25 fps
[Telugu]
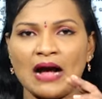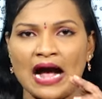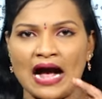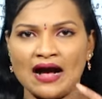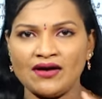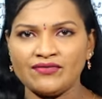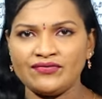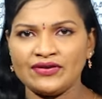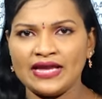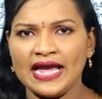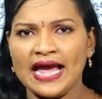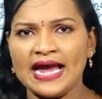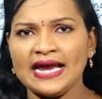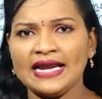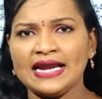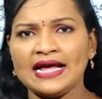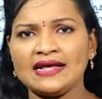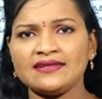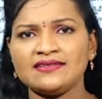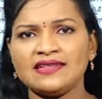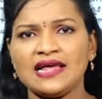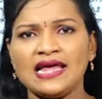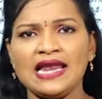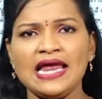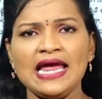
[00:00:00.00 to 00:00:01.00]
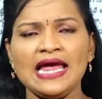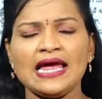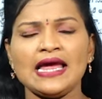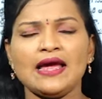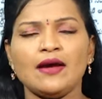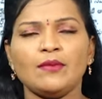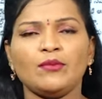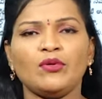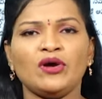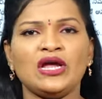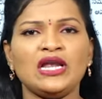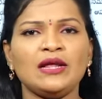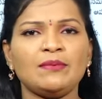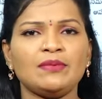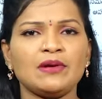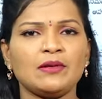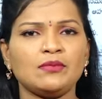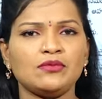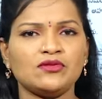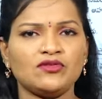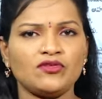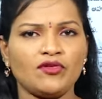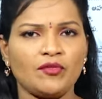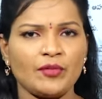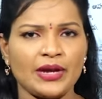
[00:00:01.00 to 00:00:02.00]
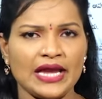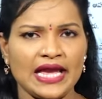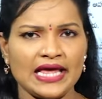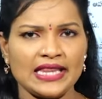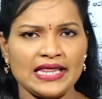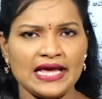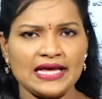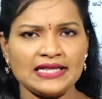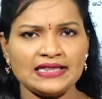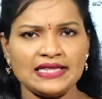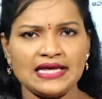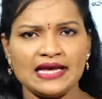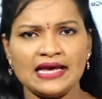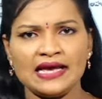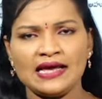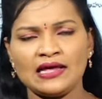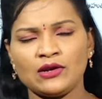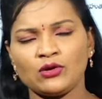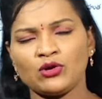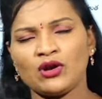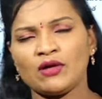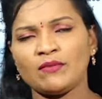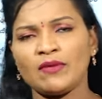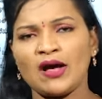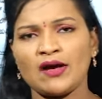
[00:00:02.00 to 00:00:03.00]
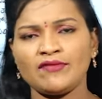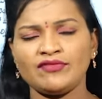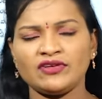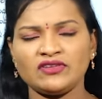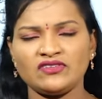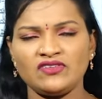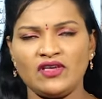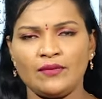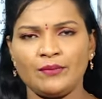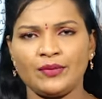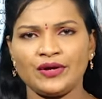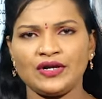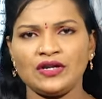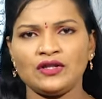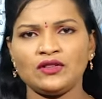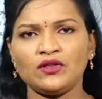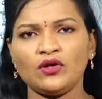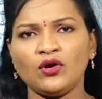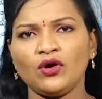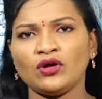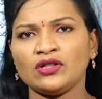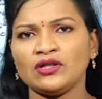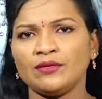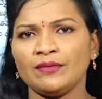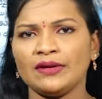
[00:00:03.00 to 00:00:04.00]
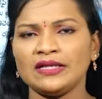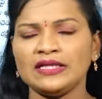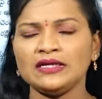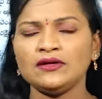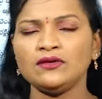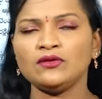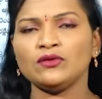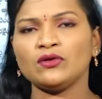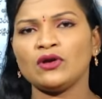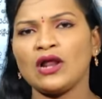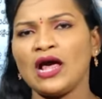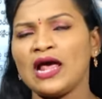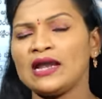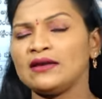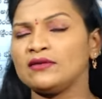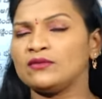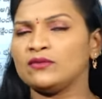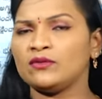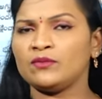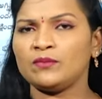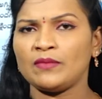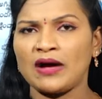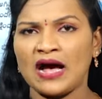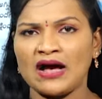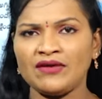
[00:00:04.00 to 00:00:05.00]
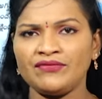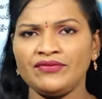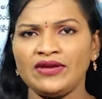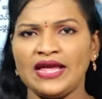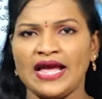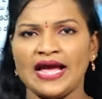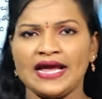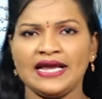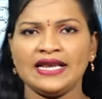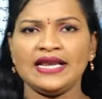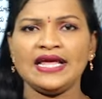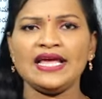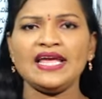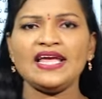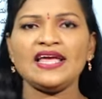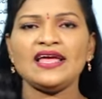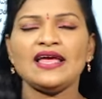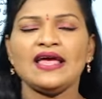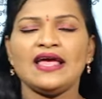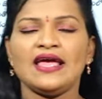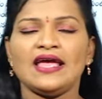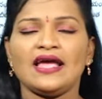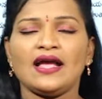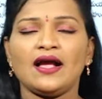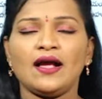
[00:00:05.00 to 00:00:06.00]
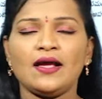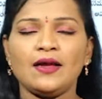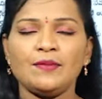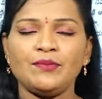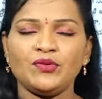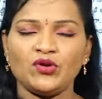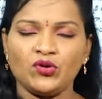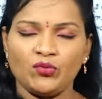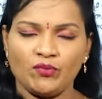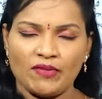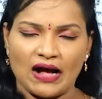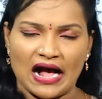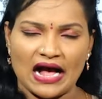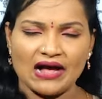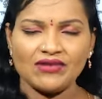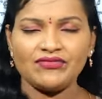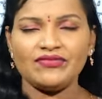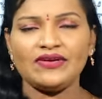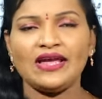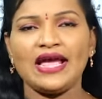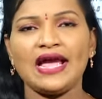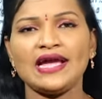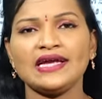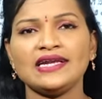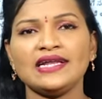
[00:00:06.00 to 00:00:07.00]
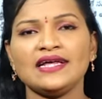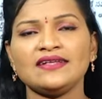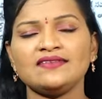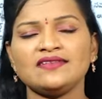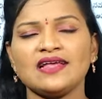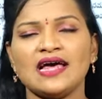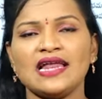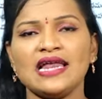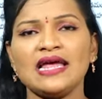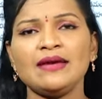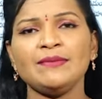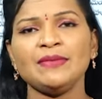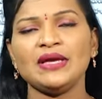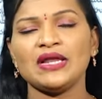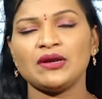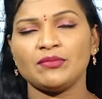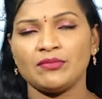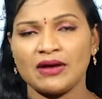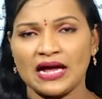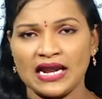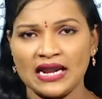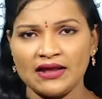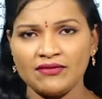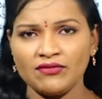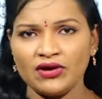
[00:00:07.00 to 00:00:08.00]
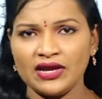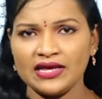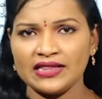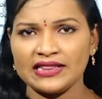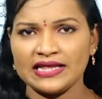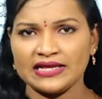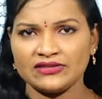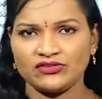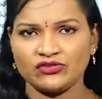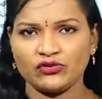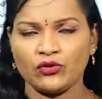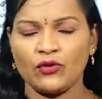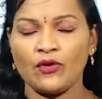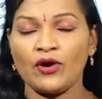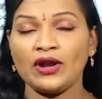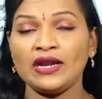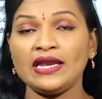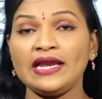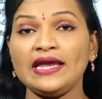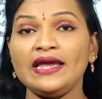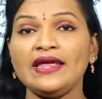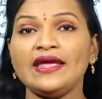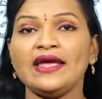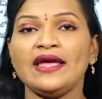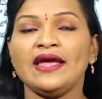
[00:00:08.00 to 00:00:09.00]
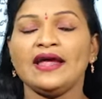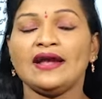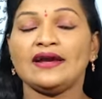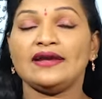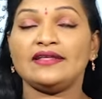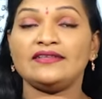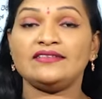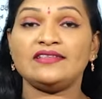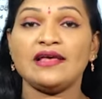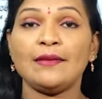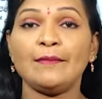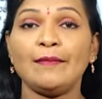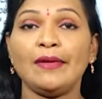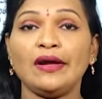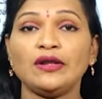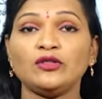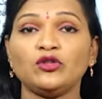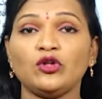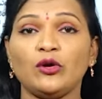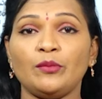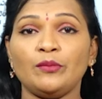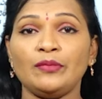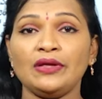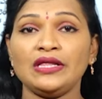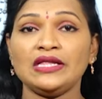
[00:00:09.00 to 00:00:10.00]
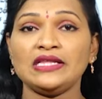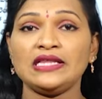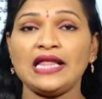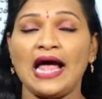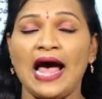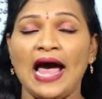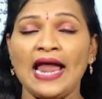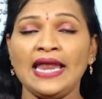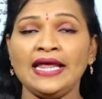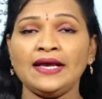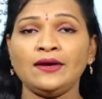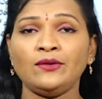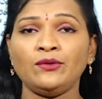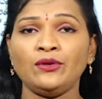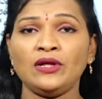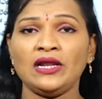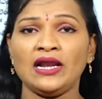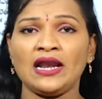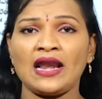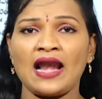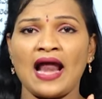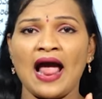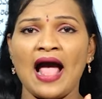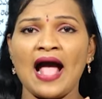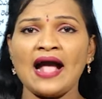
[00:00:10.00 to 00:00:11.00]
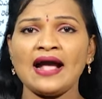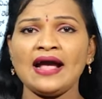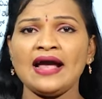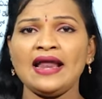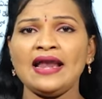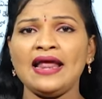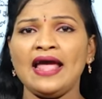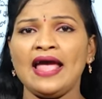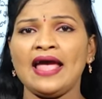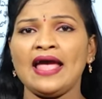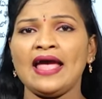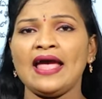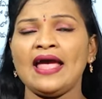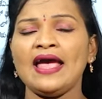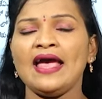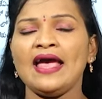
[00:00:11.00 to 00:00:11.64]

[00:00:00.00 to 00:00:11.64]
మాఫీ అయినా సరే పోయిన ప్రభుత్వం ఏదైతే రుణమాఫీని చేపట్టిందో కొంతమందికి రుణాలు మాఫీ అయినాయి ఇక ఇప్పుడు మాఫీ అయినా సరే మీరు మళ్ళీ పోయి తెచ్చుకోండి డిసెంబర్ తొమ్మిది తారీఖు నేను రాగానే